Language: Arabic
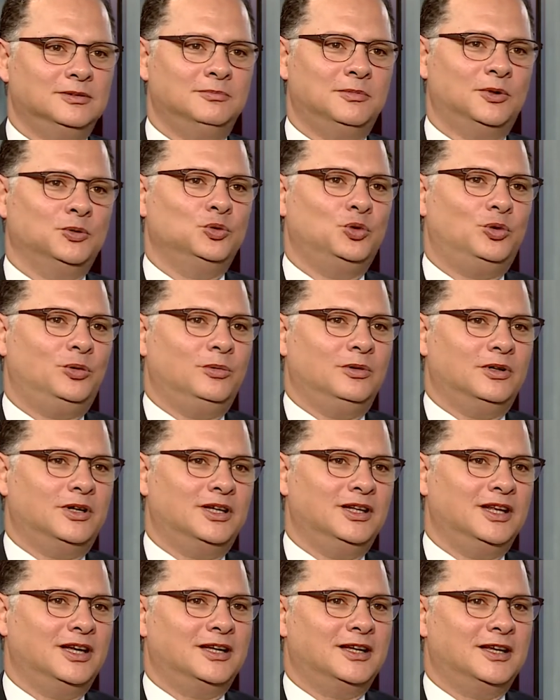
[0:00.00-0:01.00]
الموضوع
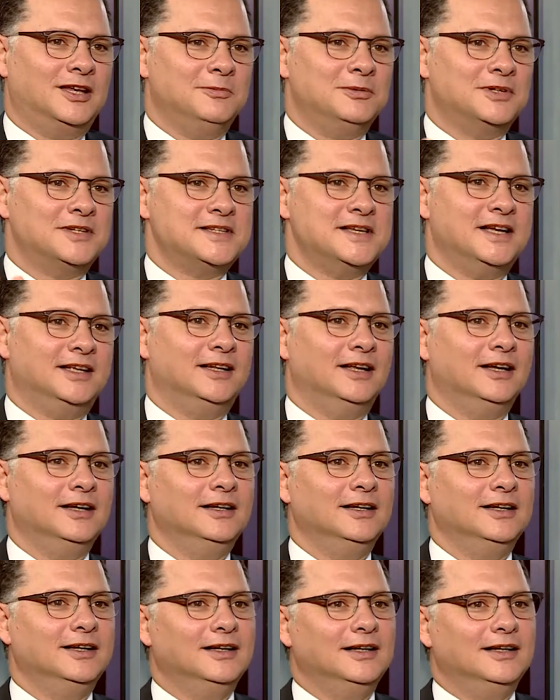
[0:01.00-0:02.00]
كده كبر زياده
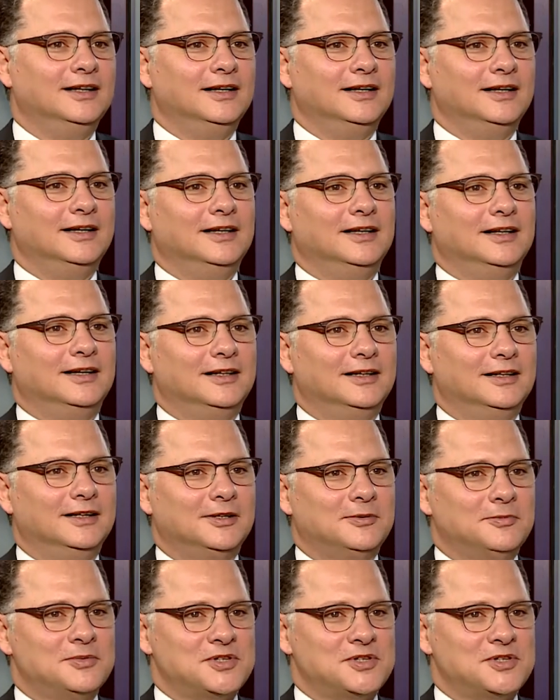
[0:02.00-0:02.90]
آه، بشوف